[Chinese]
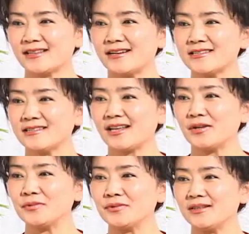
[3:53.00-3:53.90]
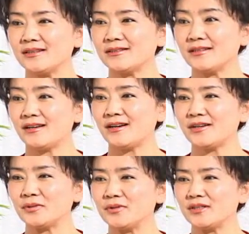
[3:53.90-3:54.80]
在当时大陆的人啊，
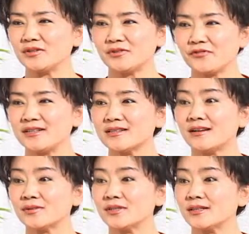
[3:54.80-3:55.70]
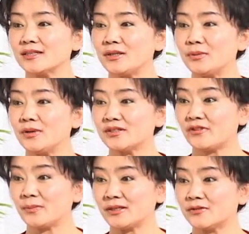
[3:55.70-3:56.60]
很多人都是非常对这个音乐这
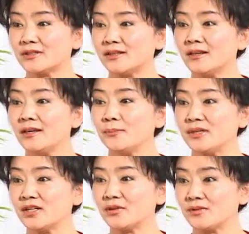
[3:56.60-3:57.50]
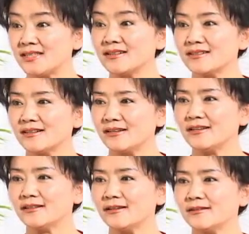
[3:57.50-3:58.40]
方面都是比较有竞争
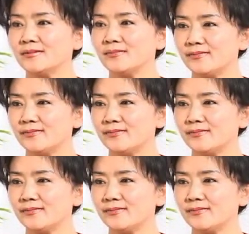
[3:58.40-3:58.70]
力的。对，